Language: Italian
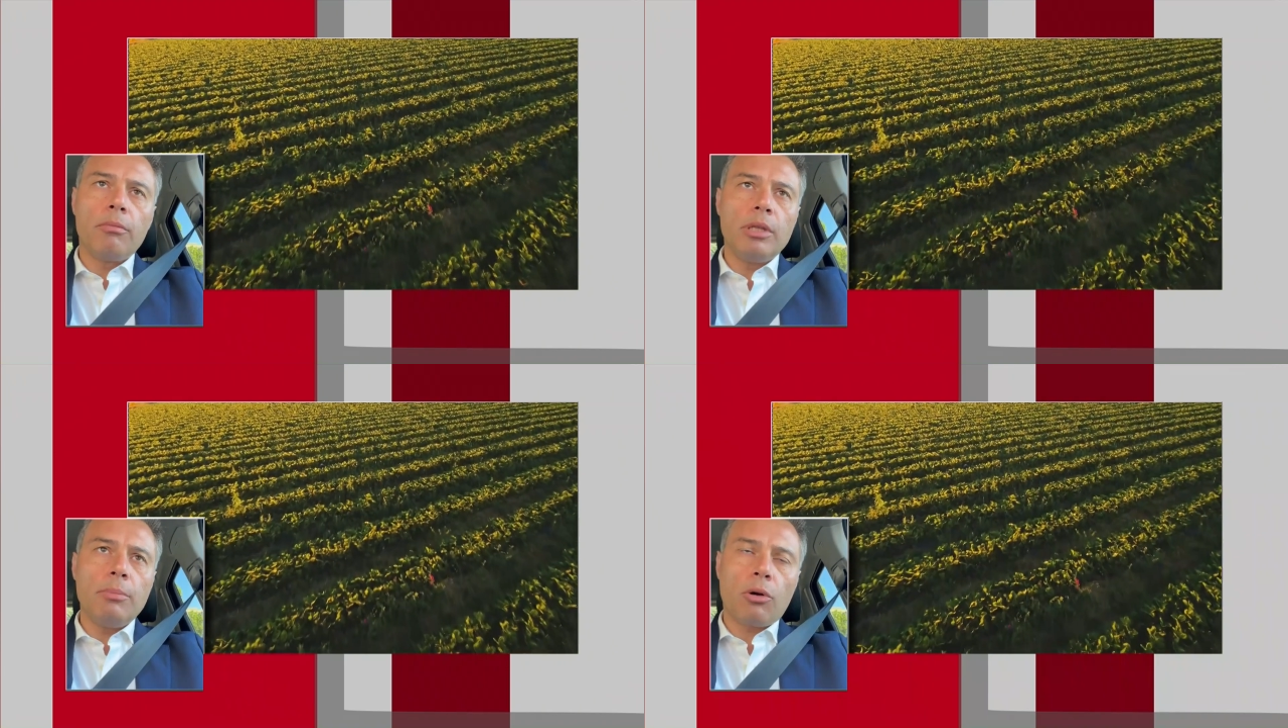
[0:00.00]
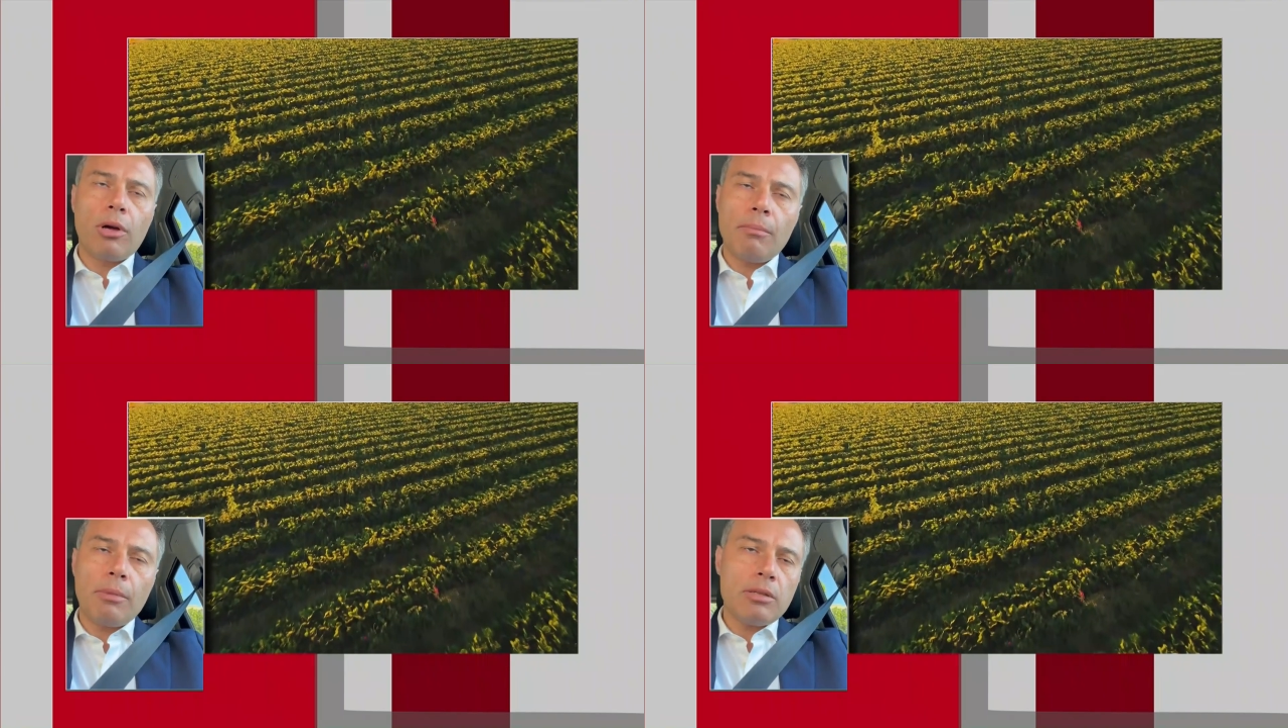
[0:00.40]
di
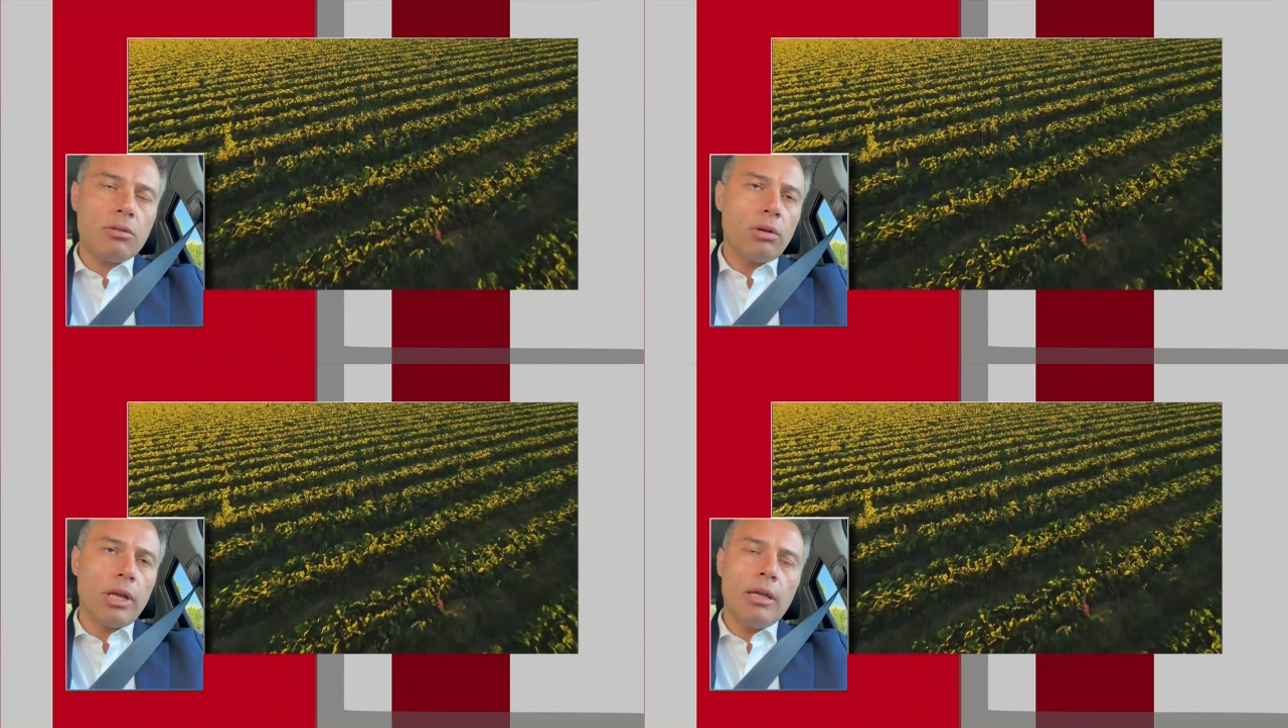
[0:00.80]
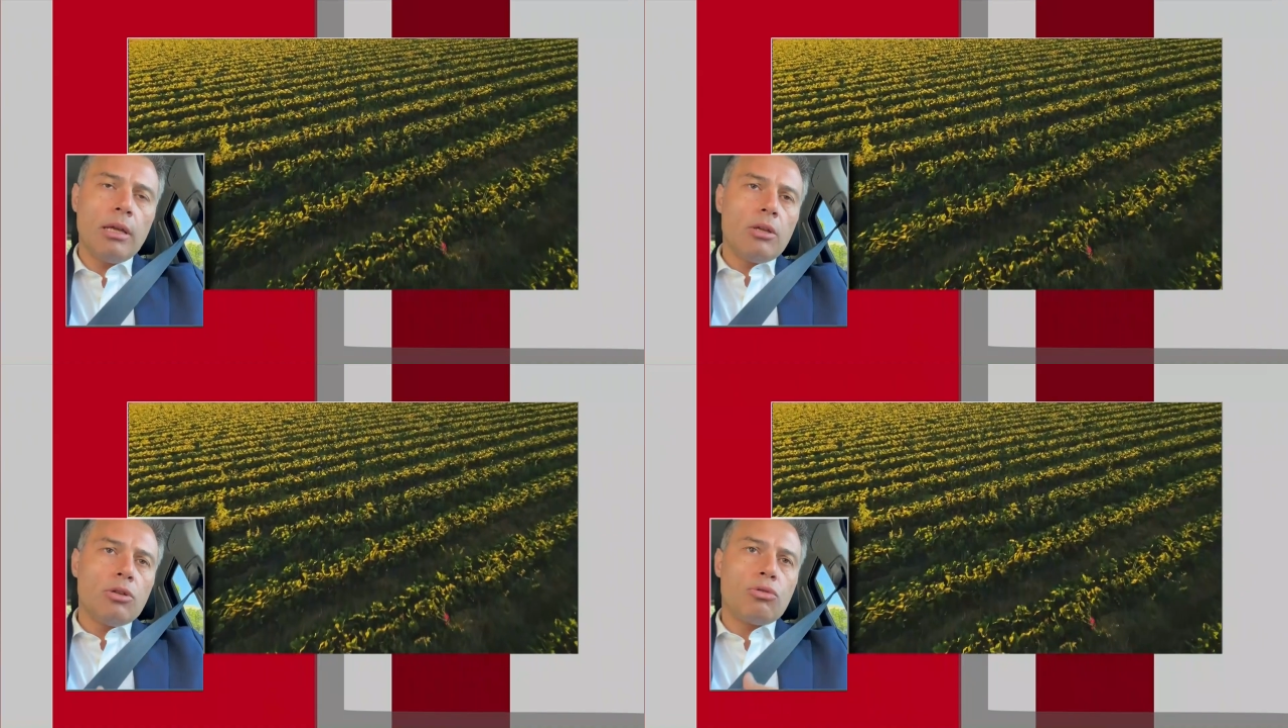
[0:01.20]
programmazione
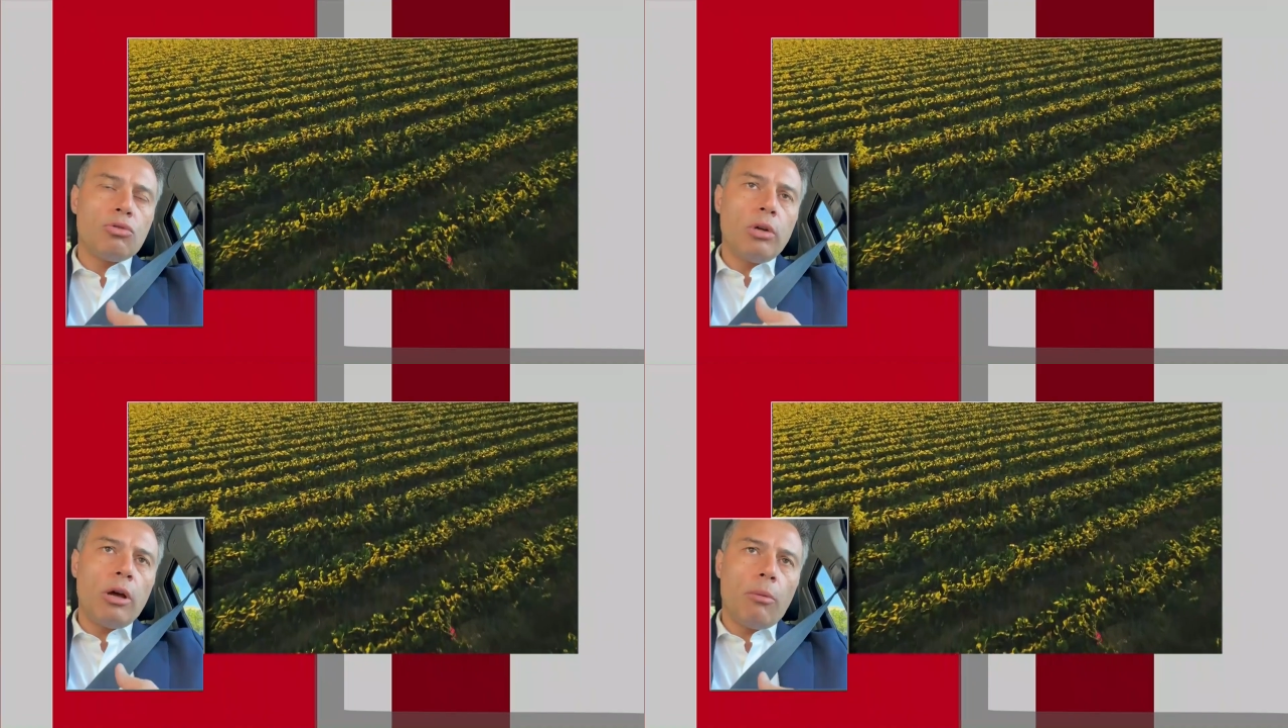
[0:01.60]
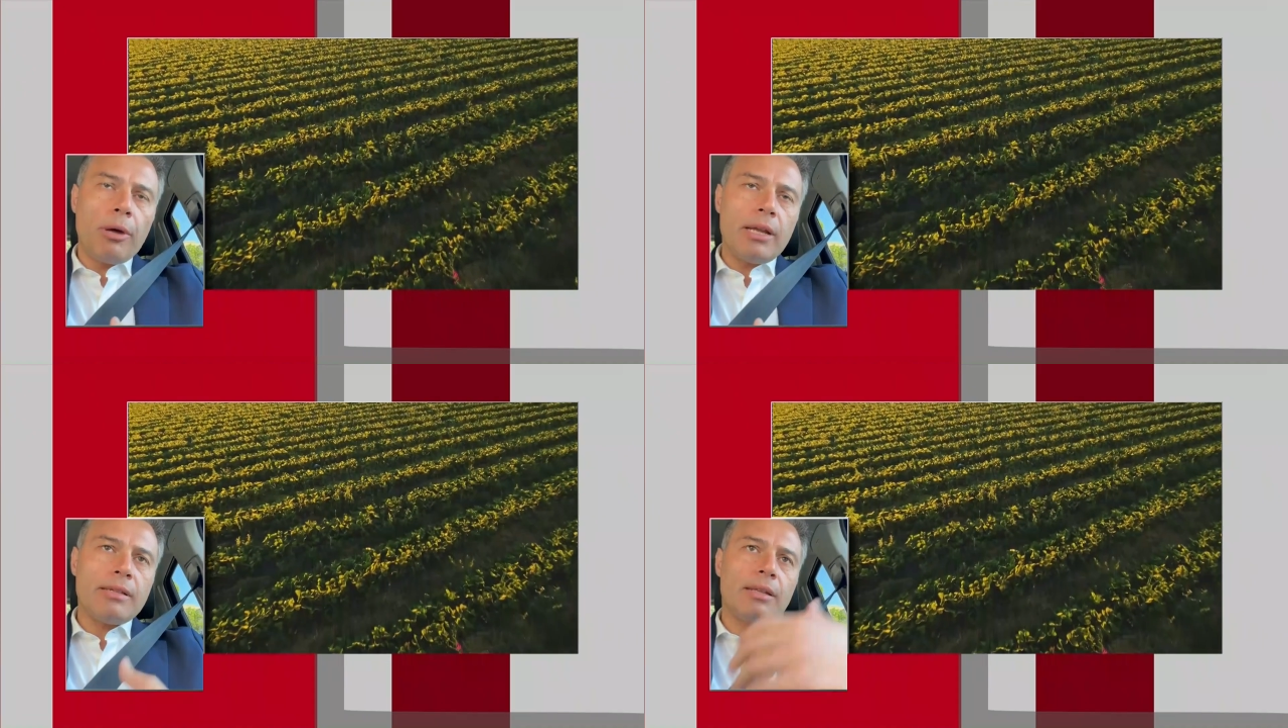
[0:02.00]
sulle
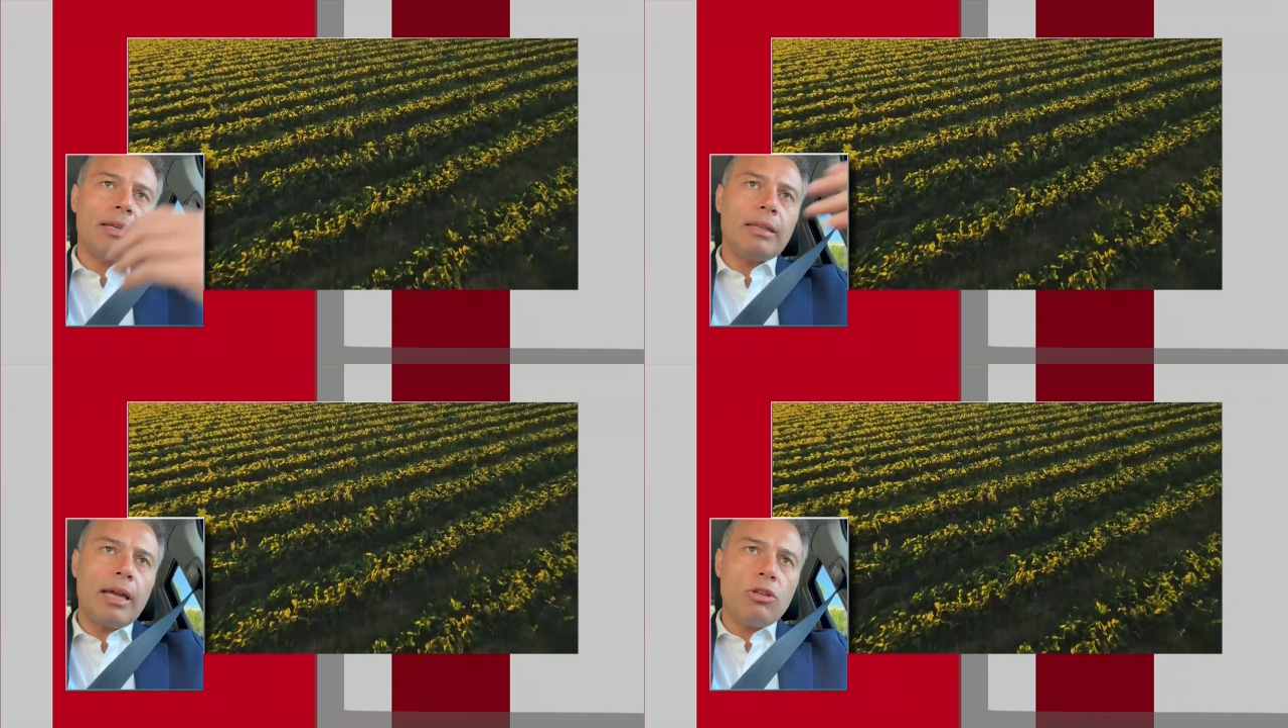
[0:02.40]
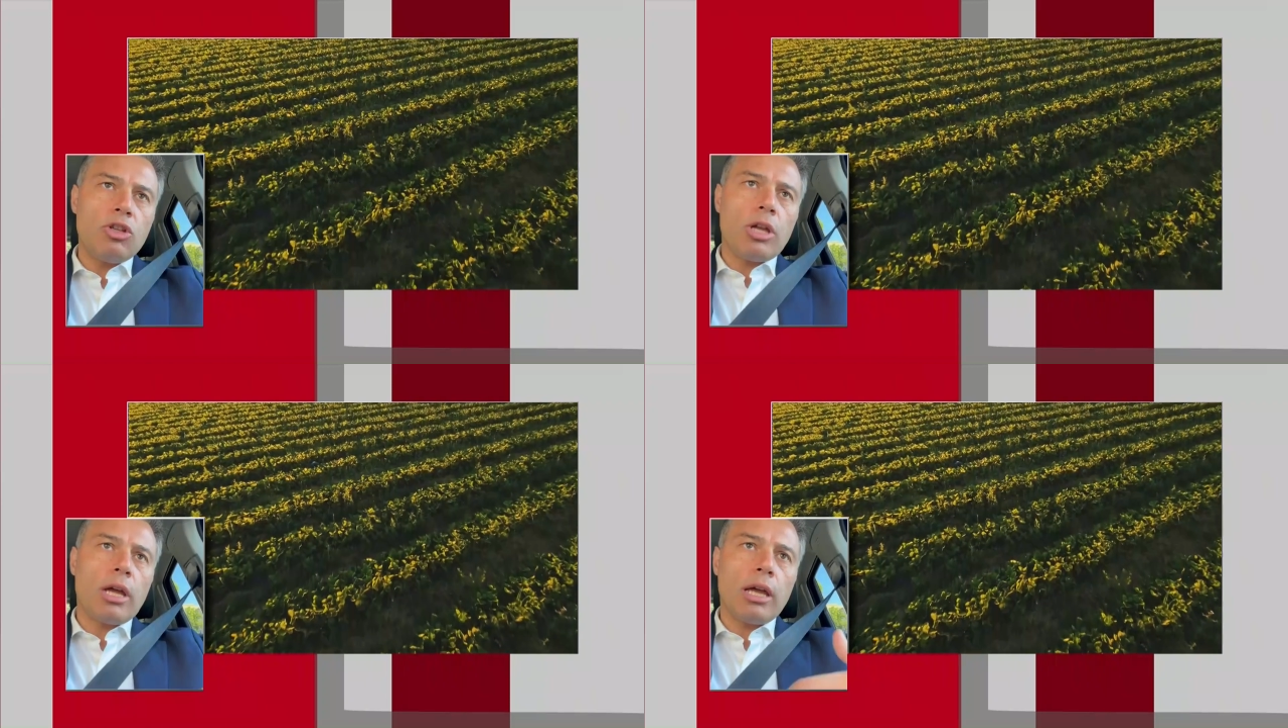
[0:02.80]
opere
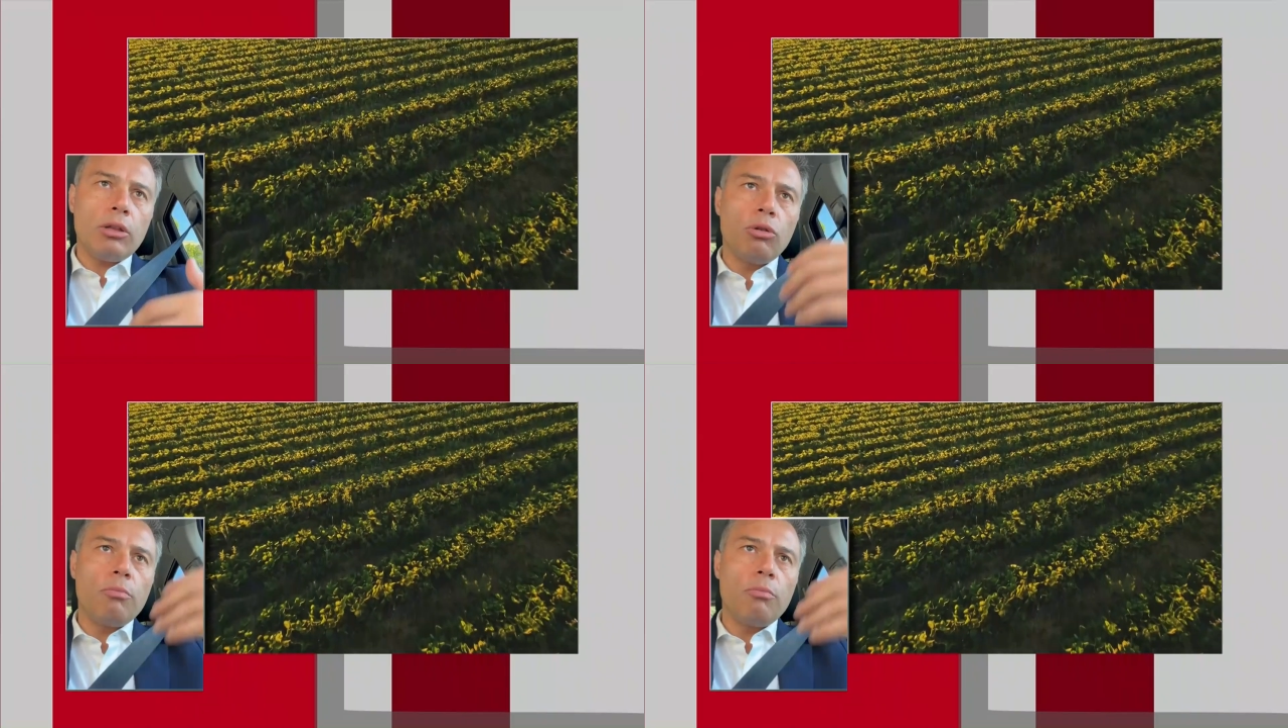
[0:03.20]
strategiche che